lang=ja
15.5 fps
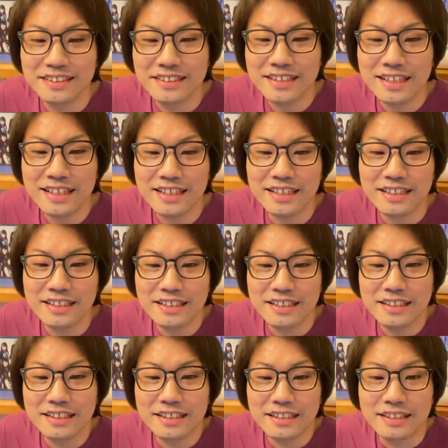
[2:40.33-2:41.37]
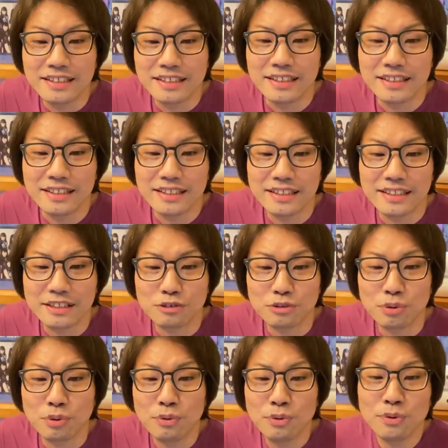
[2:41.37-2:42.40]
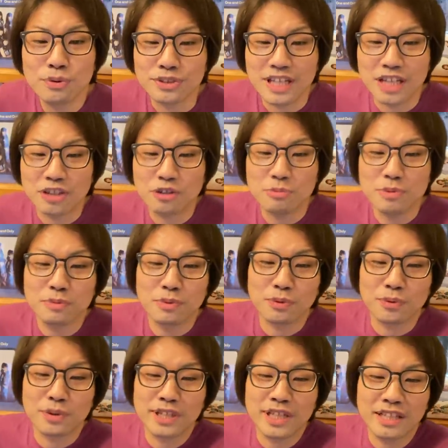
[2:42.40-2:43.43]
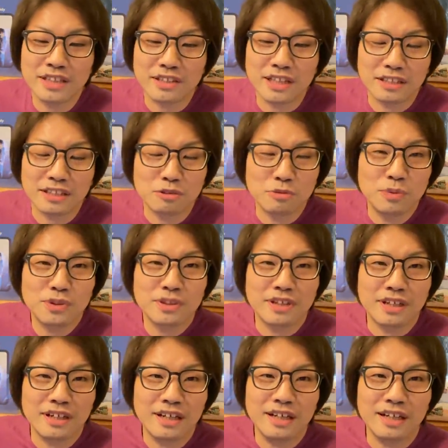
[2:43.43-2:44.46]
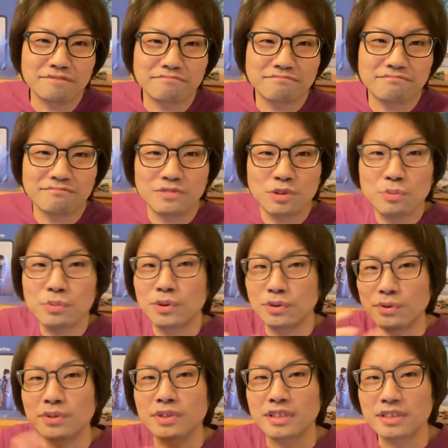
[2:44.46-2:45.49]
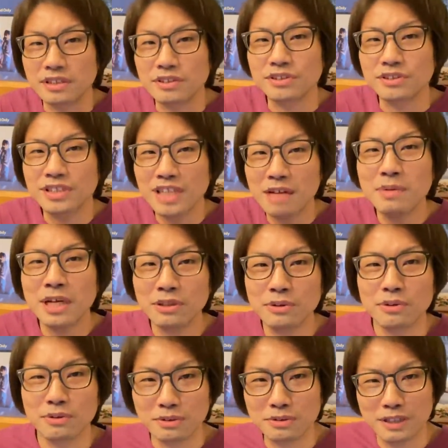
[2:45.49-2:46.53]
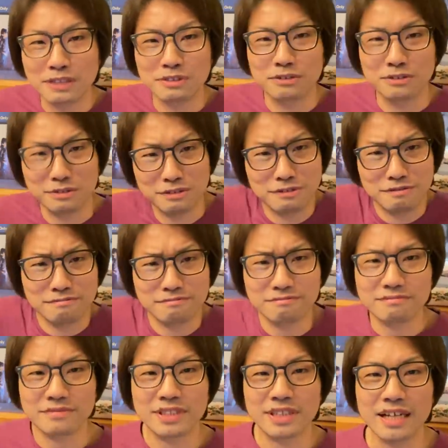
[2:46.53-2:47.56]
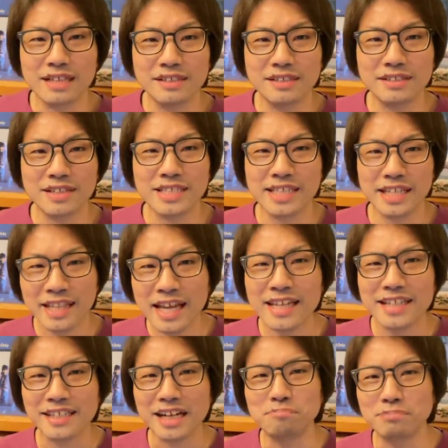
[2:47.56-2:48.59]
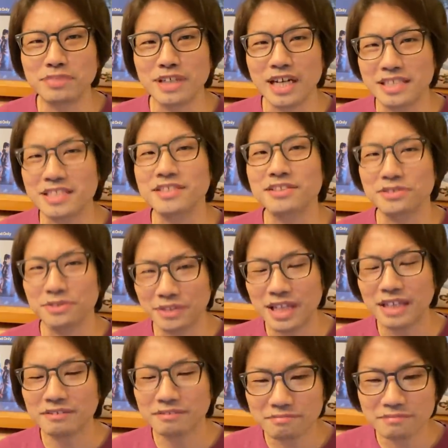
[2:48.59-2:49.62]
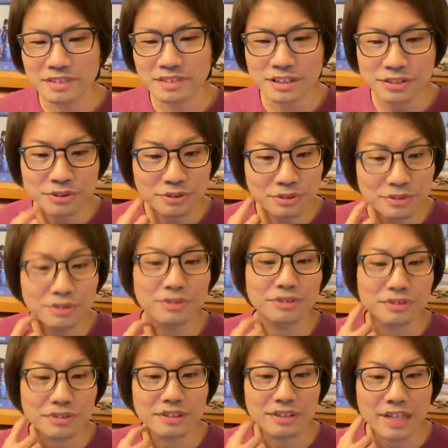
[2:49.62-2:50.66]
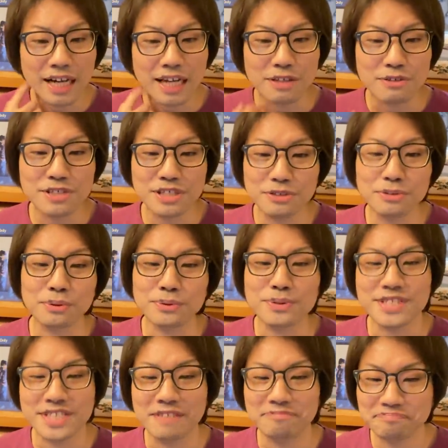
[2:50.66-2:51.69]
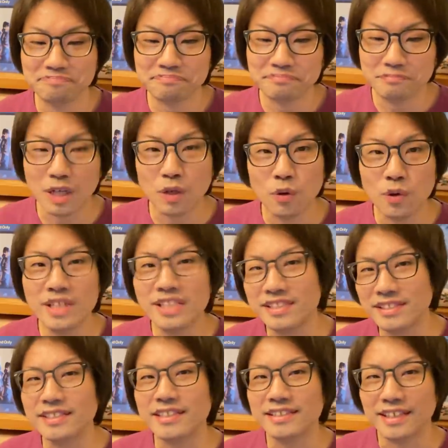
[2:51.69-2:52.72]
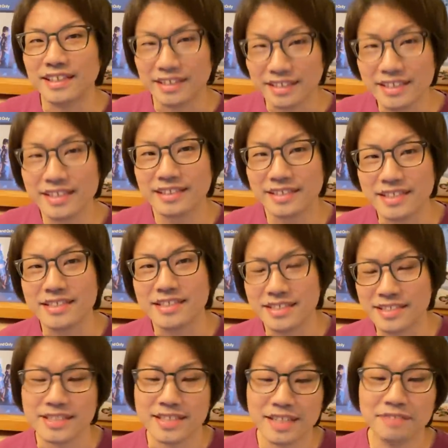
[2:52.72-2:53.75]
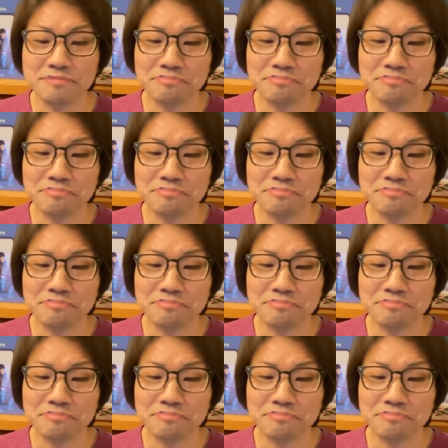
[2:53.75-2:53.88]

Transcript: でえーとトールな飲み物、これ何なのかと思ったら飲み物飲んだんですけど、スタバのあの使い捨てじゃないカップらしいんですよね。それを愛用してるということでした。まあコーヒー好きですからね、鞘師自身が。